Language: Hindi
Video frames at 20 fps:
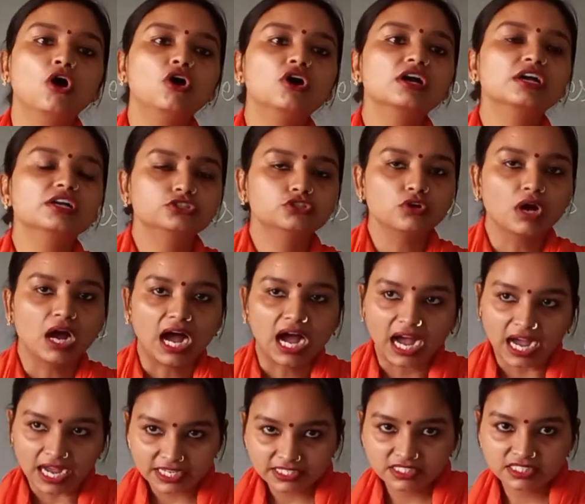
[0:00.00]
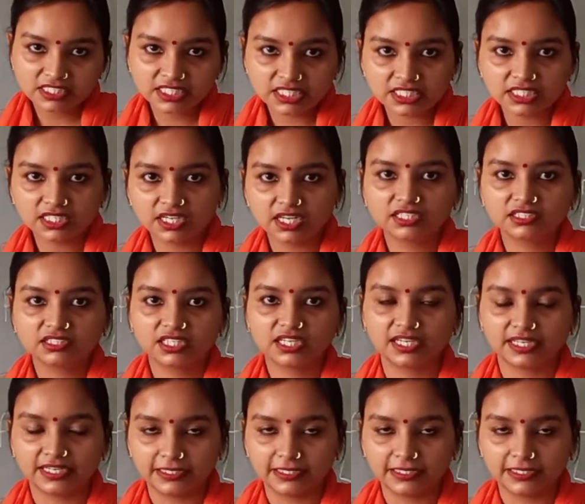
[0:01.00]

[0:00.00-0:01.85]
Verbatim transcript: और जो आज की अर्थ